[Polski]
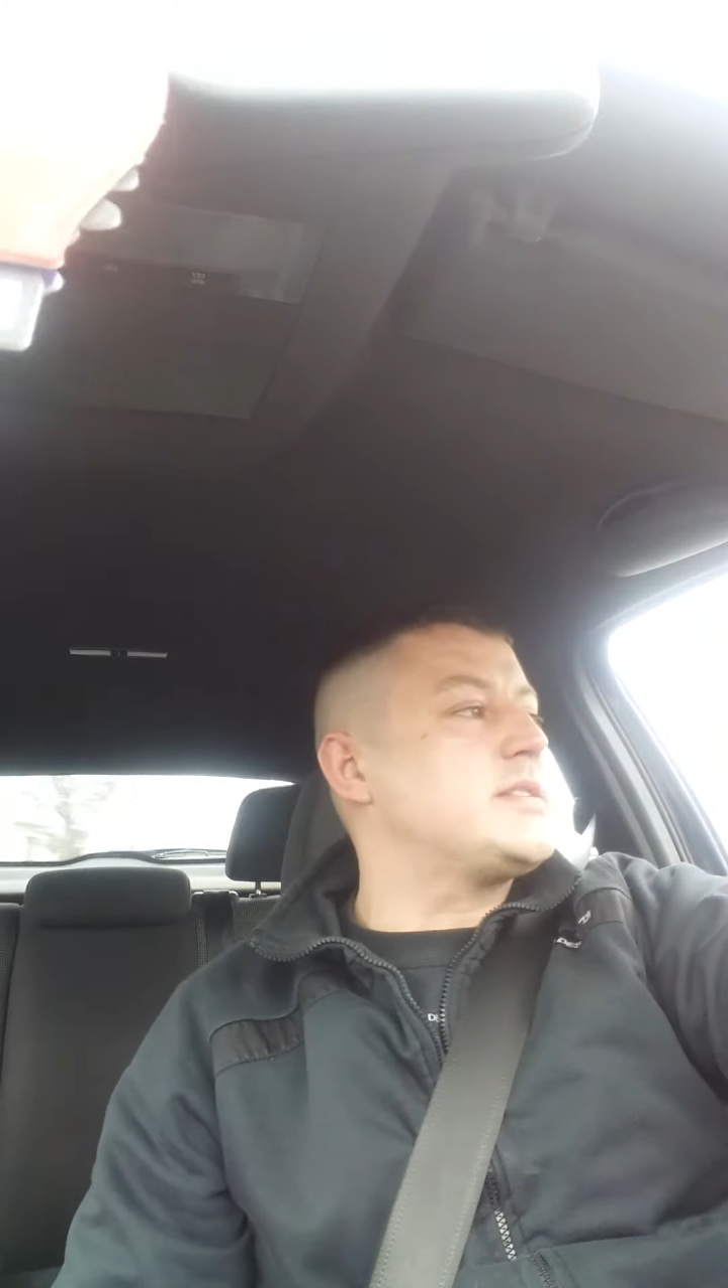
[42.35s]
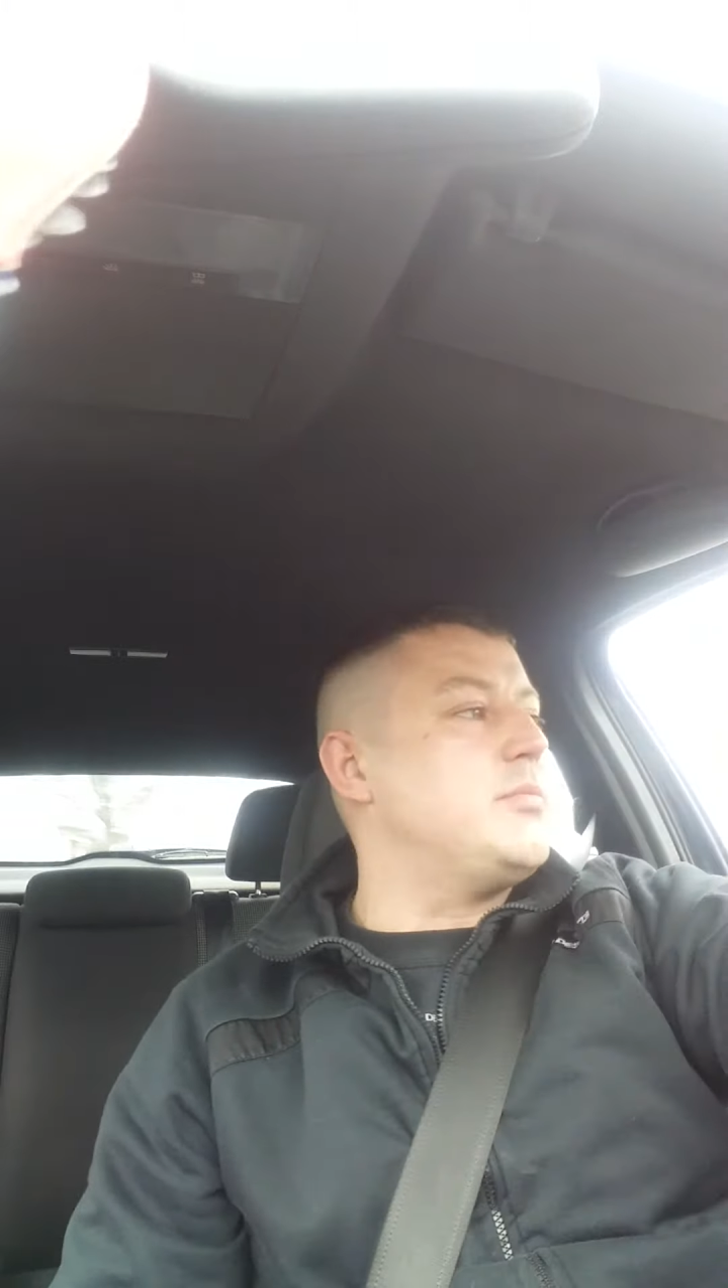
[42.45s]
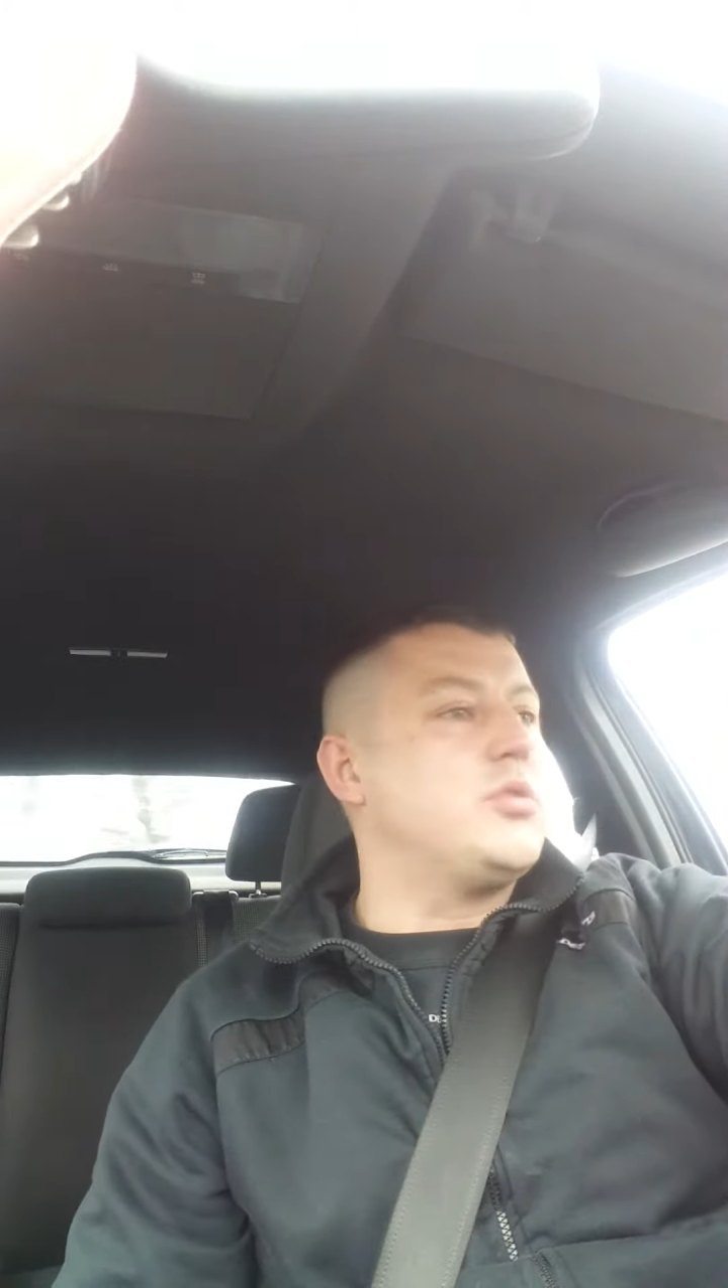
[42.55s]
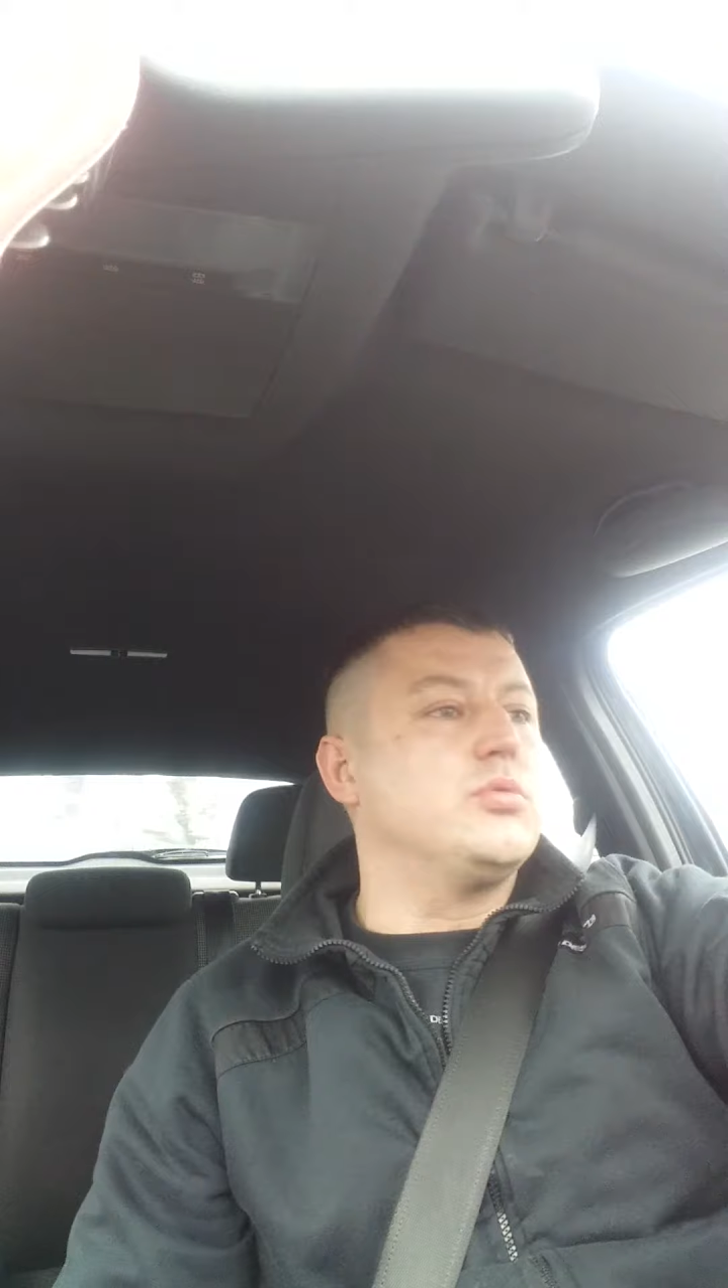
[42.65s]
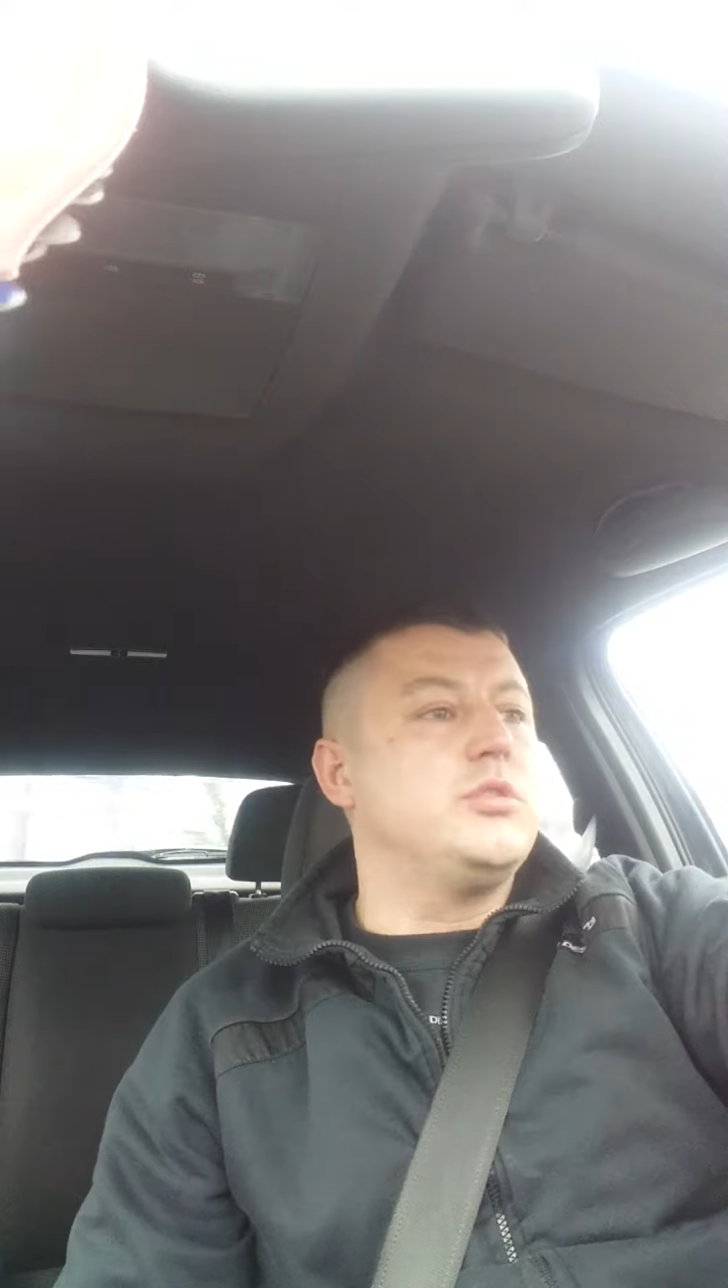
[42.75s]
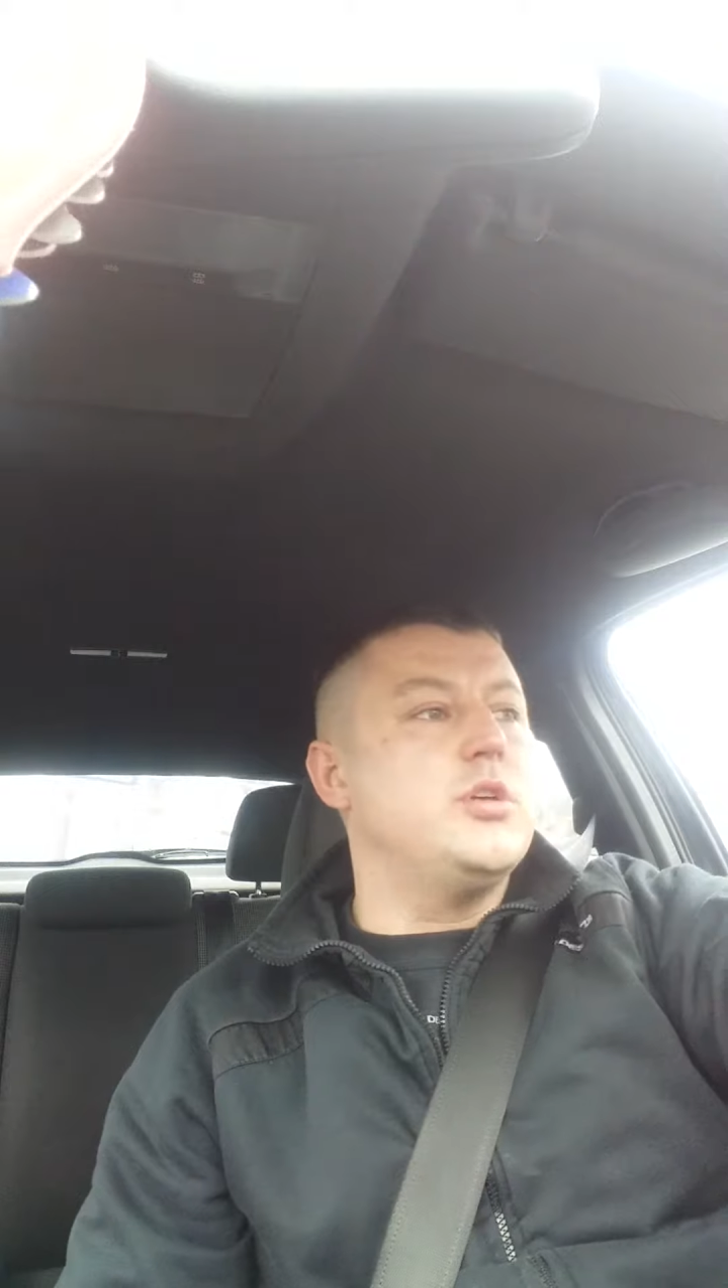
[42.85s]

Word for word: samochód